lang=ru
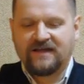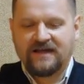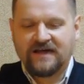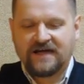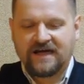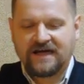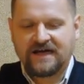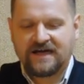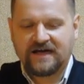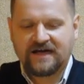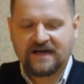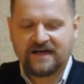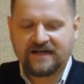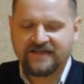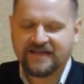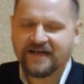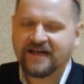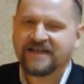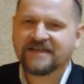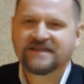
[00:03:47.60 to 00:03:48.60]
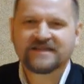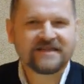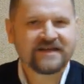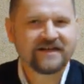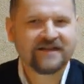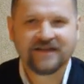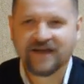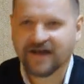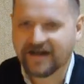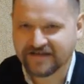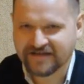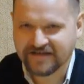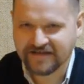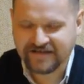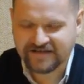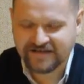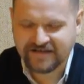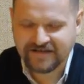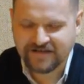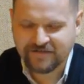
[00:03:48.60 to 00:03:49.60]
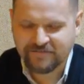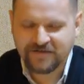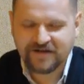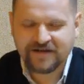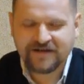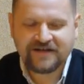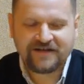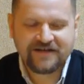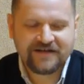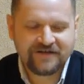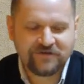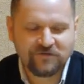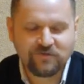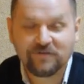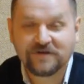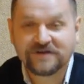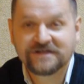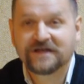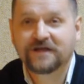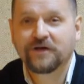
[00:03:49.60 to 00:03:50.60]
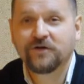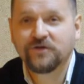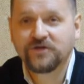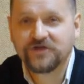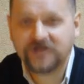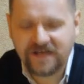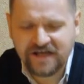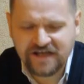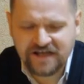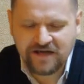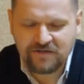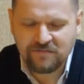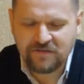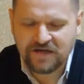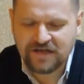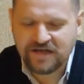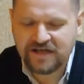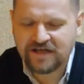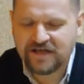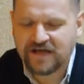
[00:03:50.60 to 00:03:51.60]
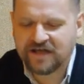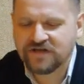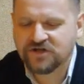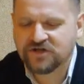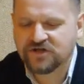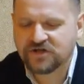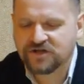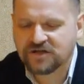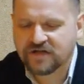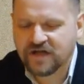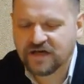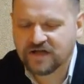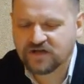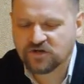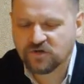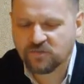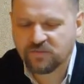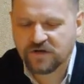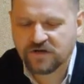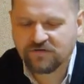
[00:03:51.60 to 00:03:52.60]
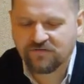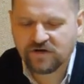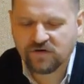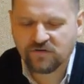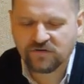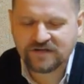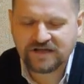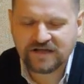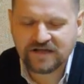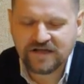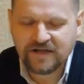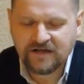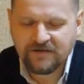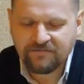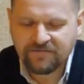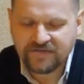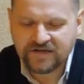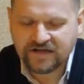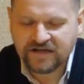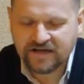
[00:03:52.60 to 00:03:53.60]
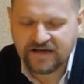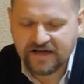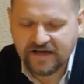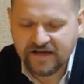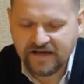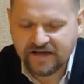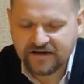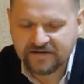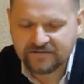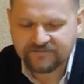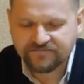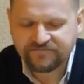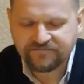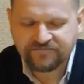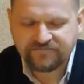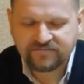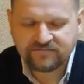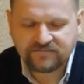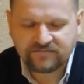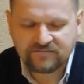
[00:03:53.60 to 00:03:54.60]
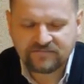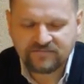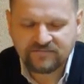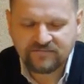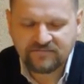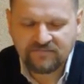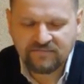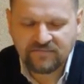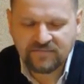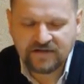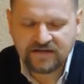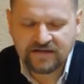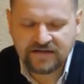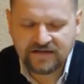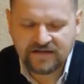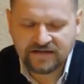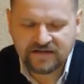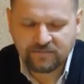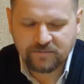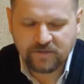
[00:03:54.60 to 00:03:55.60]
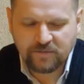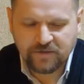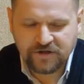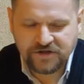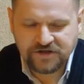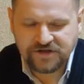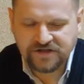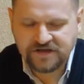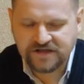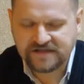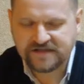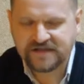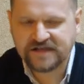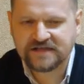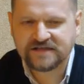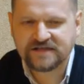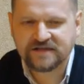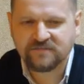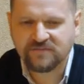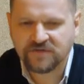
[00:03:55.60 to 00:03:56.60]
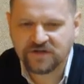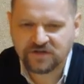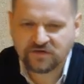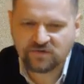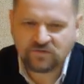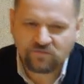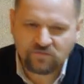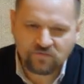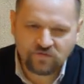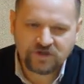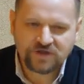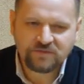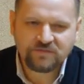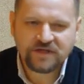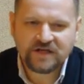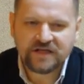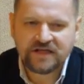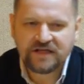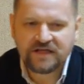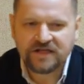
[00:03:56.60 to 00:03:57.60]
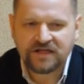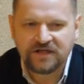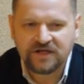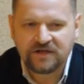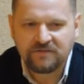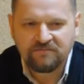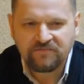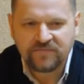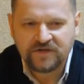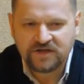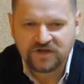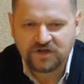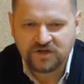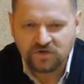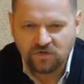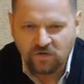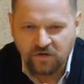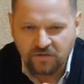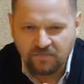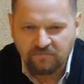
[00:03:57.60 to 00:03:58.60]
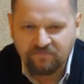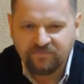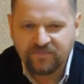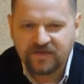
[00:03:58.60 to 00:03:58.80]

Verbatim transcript: А, я не согласен с этими умозаключениями, и я не считаю, что первородный грех – это по причине секса между мужем и женой.